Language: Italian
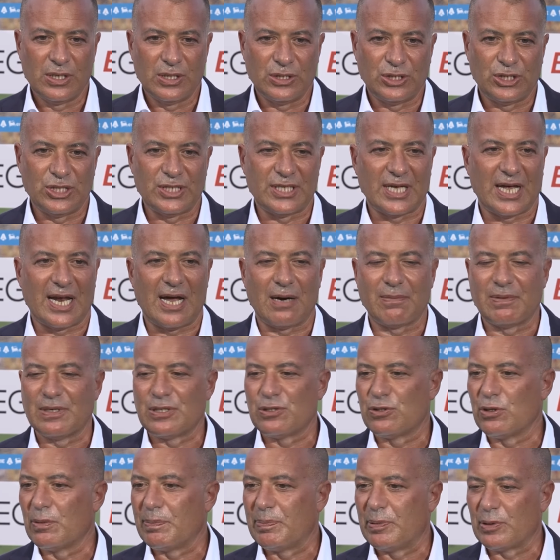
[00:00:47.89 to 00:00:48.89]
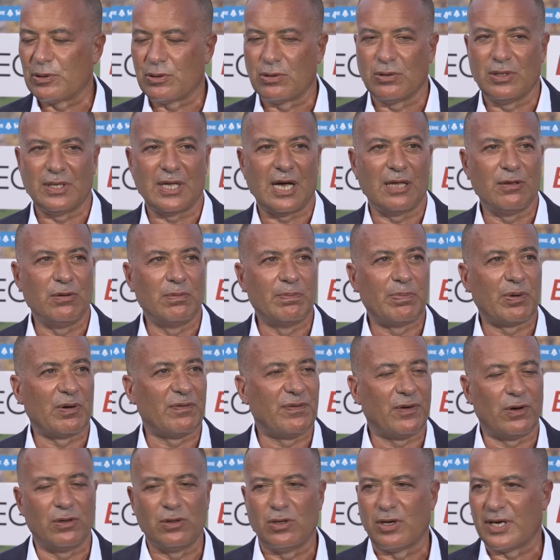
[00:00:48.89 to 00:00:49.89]
ci sarà questa opportunità di un
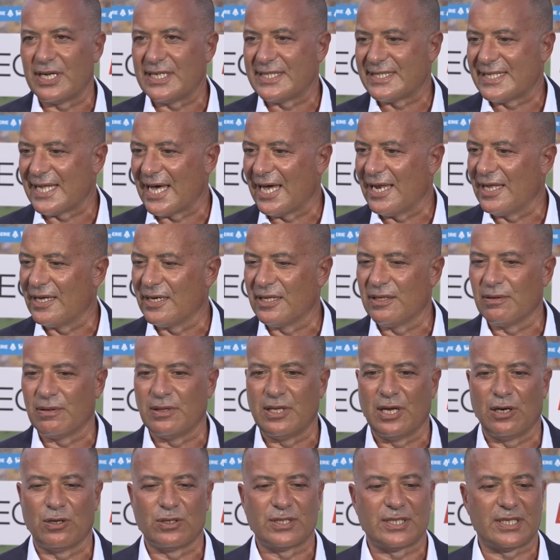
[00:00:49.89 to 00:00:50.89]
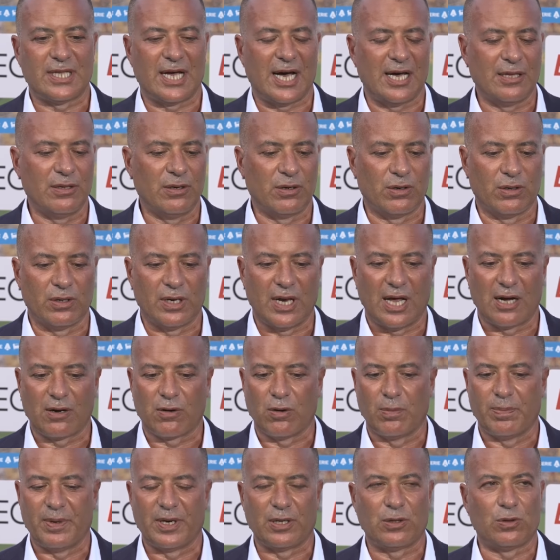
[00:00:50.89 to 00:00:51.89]
profondo restyling dello stadio con la
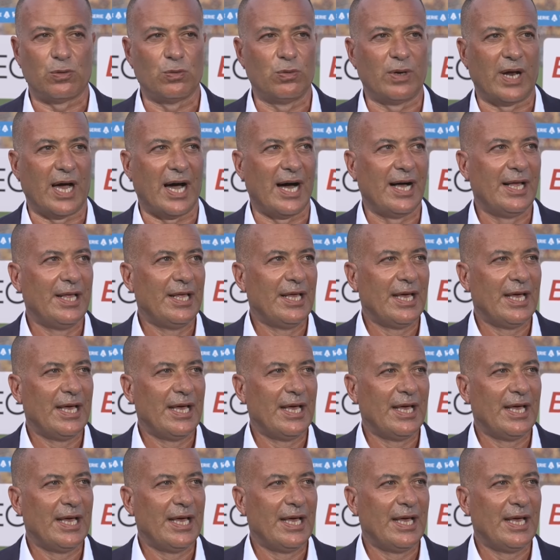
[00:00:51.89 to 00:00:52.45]
copertura,